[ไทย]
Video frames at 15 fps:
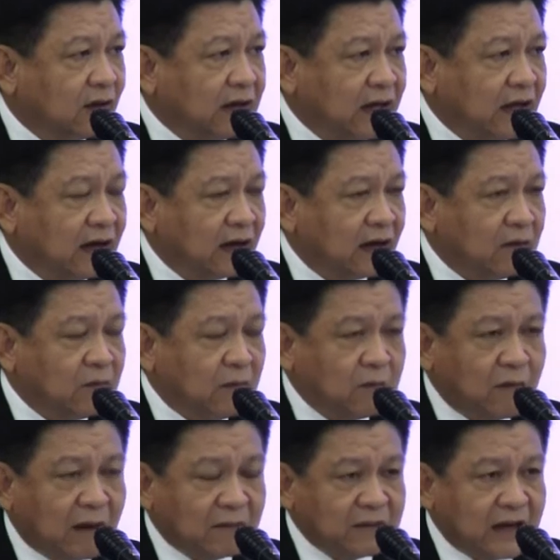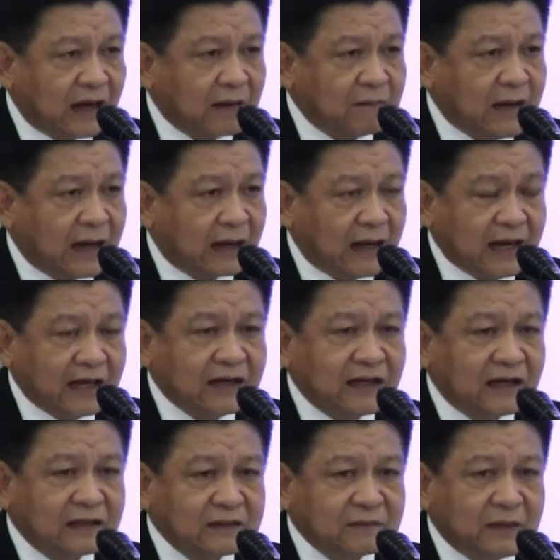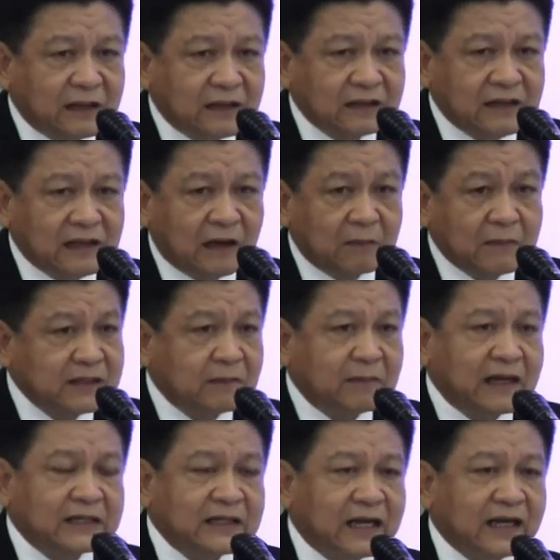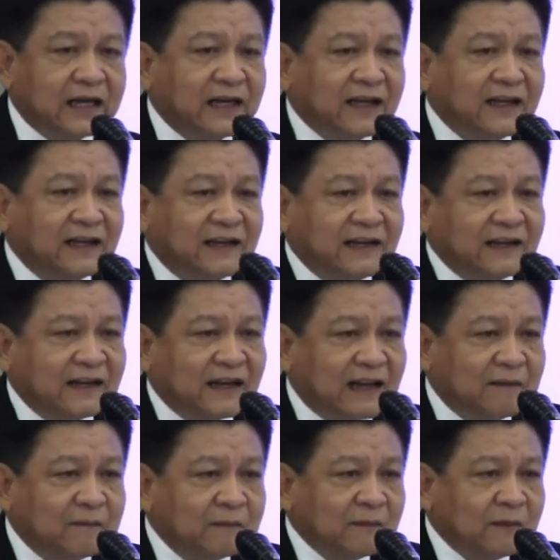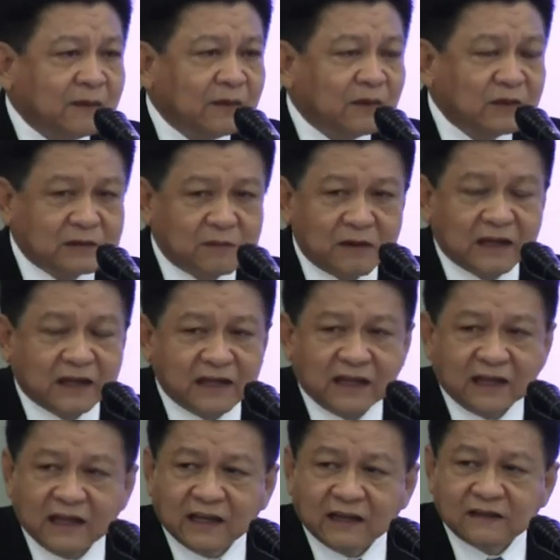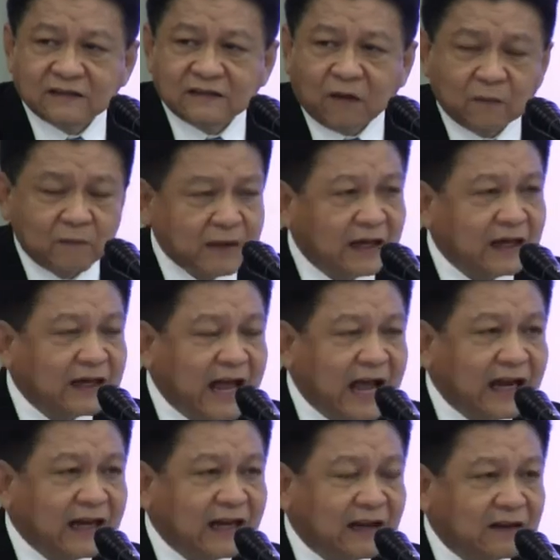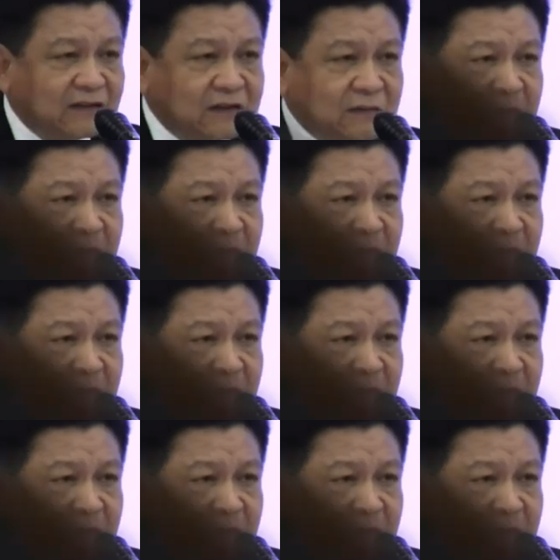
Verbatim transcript: อนนี้เราก็พบความยากลำบากหลายเรื่องซึ่งเป็นเรื่องที่เราไม่สบายใจเลยนะครับโดยเฉพาะอย่างยิ่งอีก2 ปีข้างหน้าเนี่ยเราจะ